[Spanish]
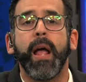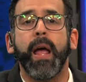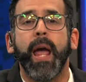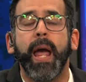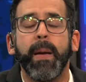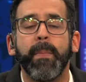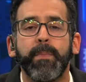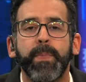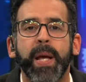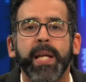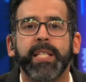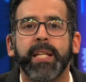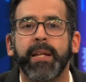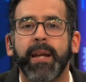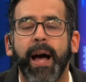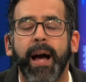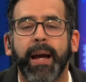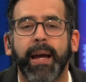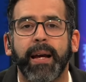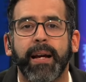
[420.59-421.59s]

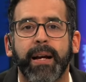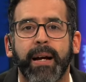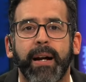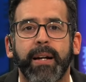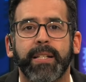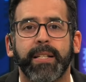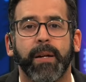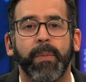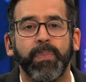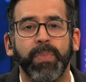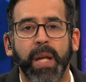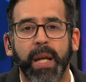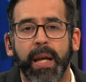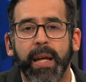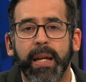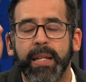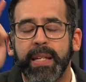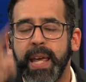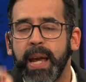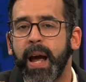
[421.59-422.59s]
Empiecen a quejarse.
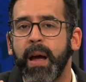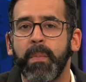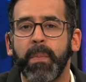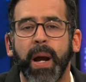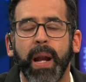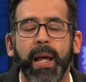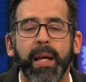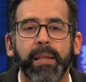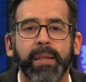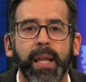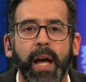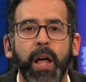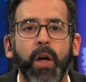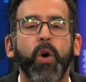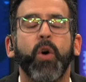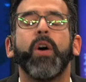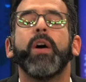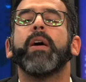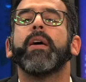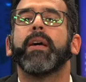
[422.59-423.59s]
Llega mal
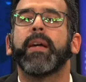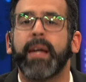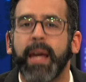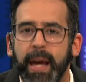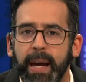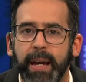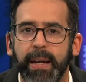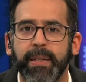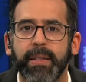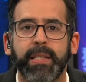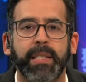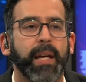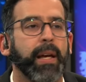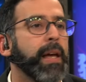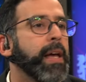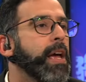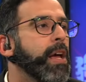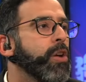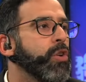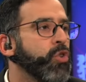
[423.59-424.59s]
estado, quéjense.